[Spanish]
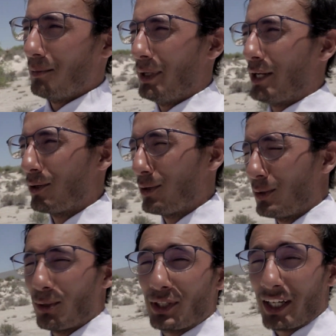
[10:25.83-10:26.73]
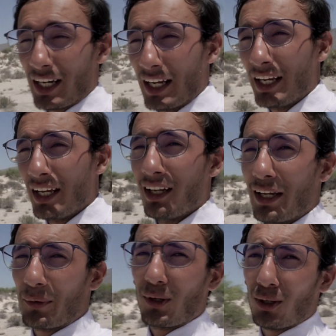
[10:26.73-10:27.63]
pero lo tienen ahí.
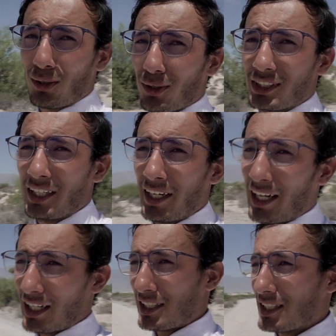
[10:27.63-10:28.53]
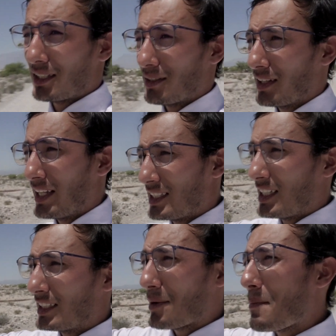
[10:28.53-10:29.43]
En otros los tienen en las de
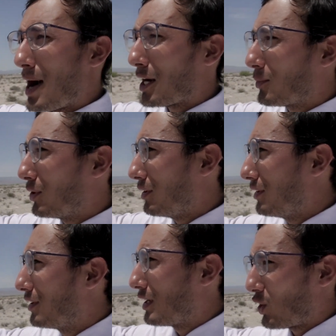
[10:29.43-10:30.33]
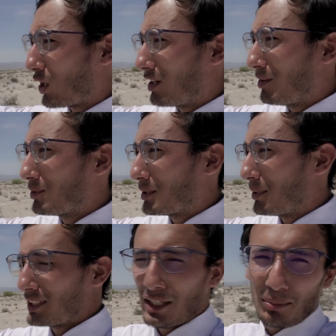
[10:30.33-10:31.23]
estas de mármol, lo acabamos de
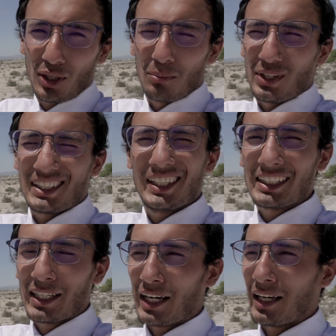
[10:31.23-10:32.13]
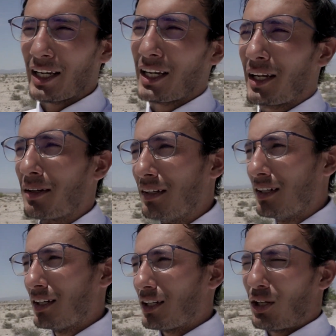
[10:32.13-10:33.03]
pasar, pero pues tienes que, eh,
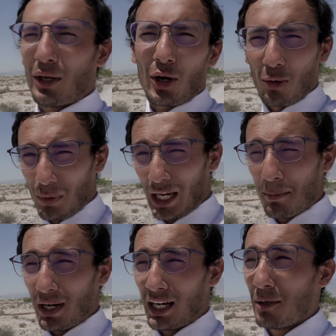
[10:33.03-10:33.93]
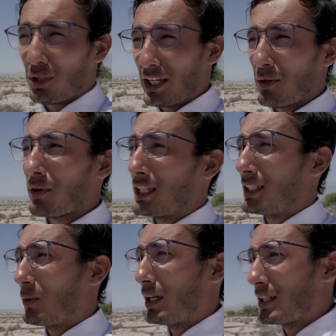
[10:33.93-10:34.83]
creo que pagar porque hay un
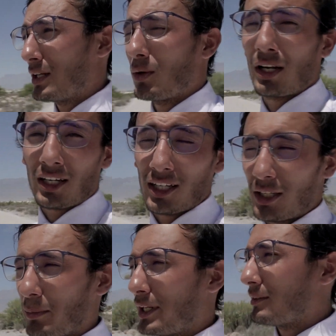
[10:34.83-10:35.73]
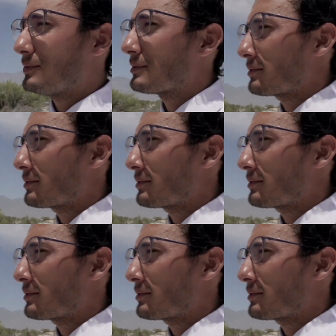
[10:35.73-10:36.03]
restaurante o la entrada también.